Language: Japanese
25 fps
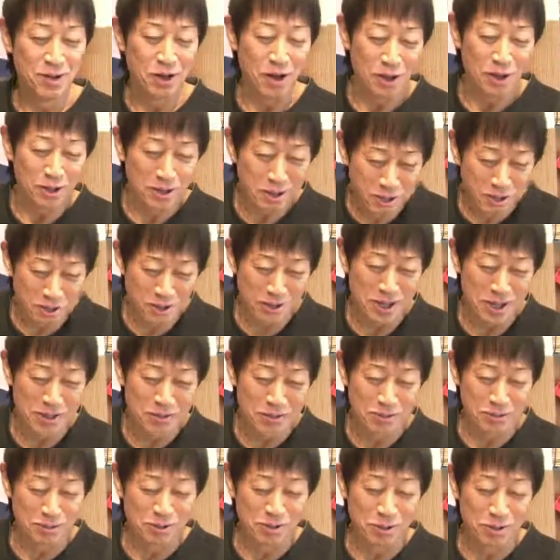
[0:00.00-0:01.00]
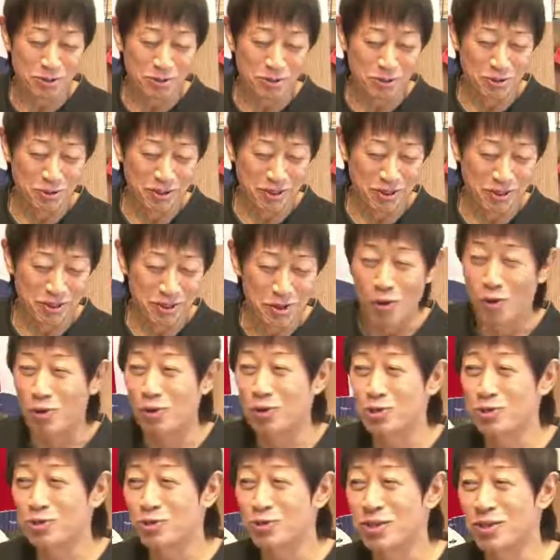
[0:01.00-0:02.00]
ありがとうございますこんなこと俺
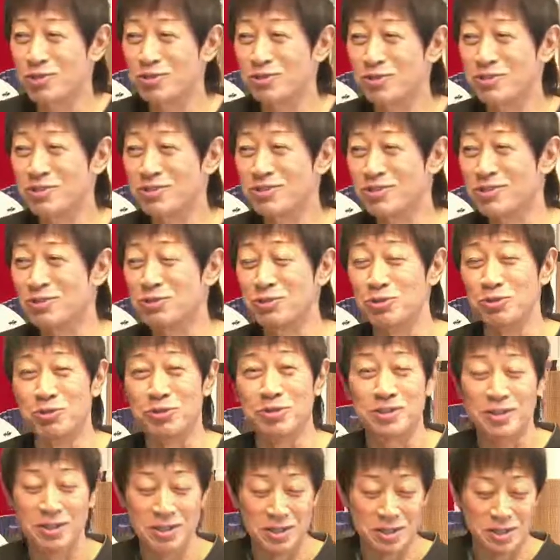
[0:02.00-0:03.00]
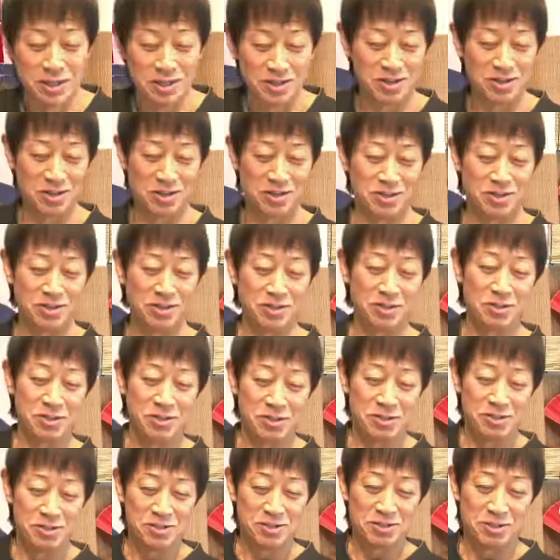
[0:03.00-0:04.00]
放送で言う言うのなんか
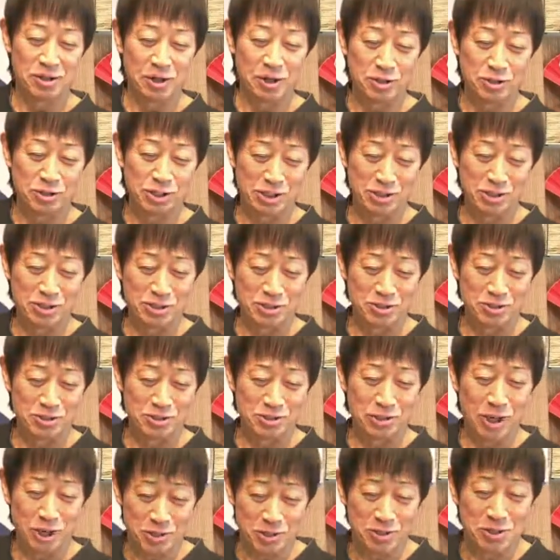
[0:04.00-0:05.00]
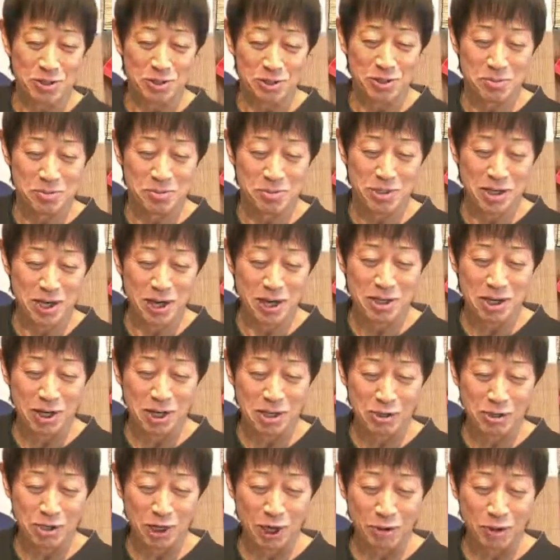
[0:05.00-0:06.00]
恥ずかしいですけど、書いてあるから言いますね。相変わら
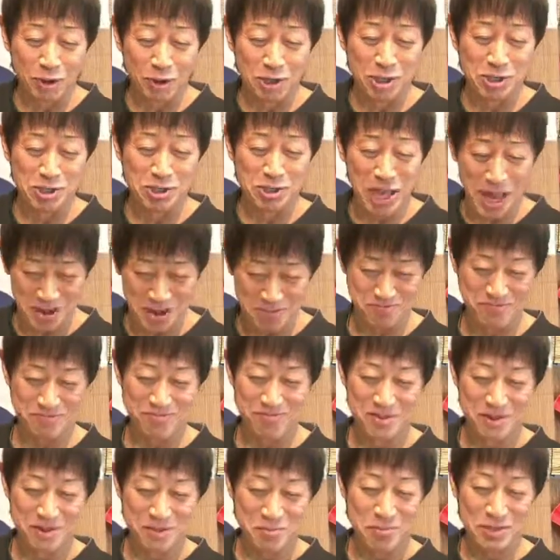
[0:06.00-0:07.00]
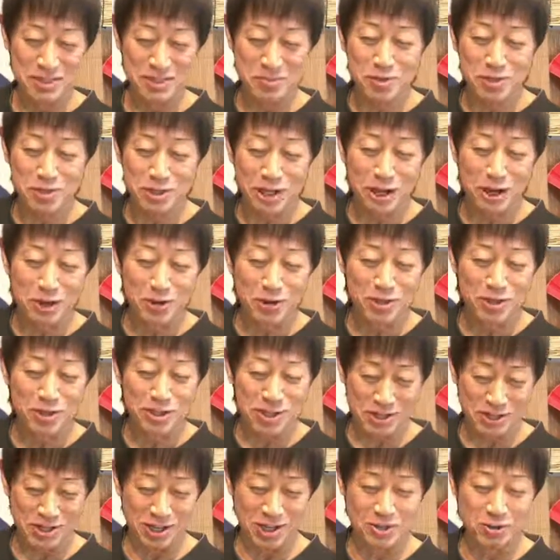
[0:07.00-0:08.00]
ずかっこいいですね。めちゃめちゃかっこいい
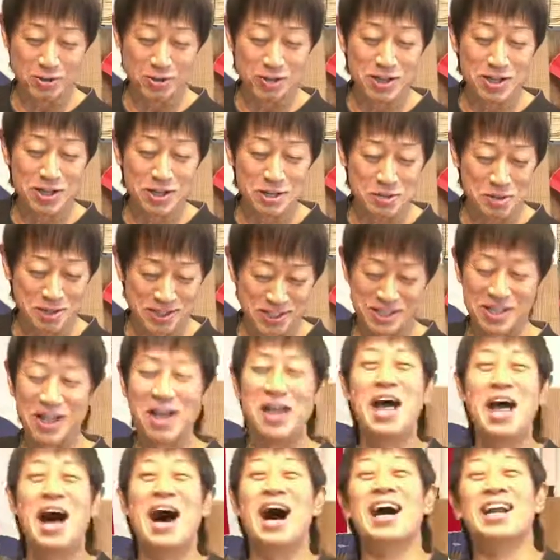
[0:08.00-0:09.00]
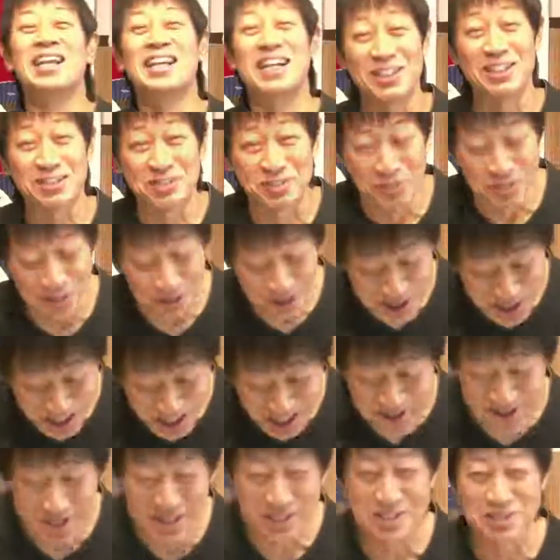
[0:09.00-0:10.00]
です。憧れてます。ありがとうござ
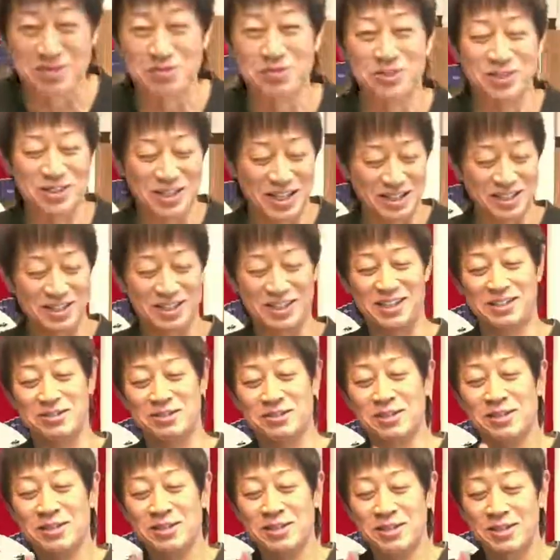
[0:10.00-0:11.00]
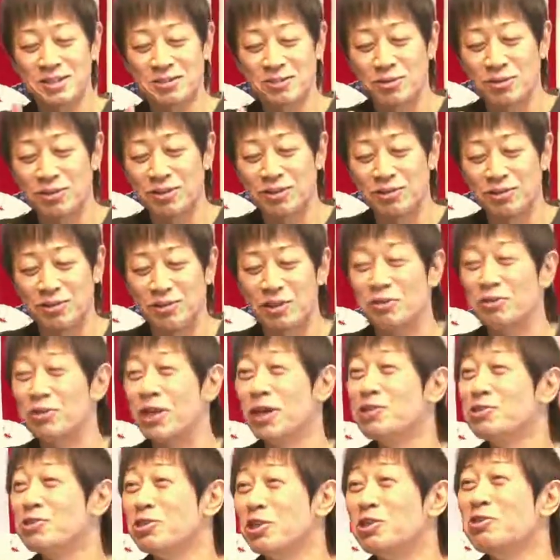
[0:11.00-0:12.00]
います。もうなんか、こんなの出
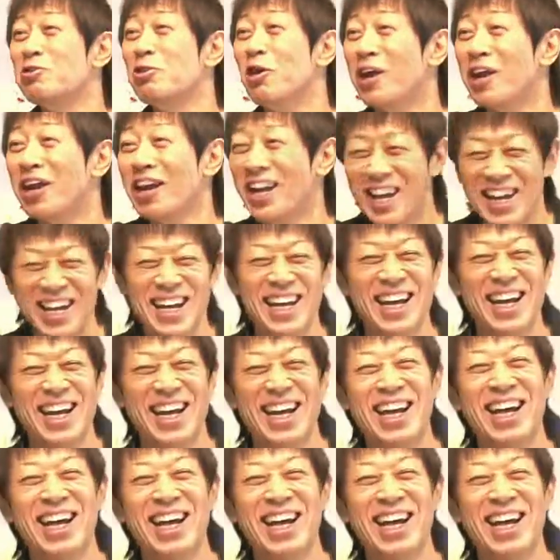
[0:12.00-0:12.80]
していいのかね。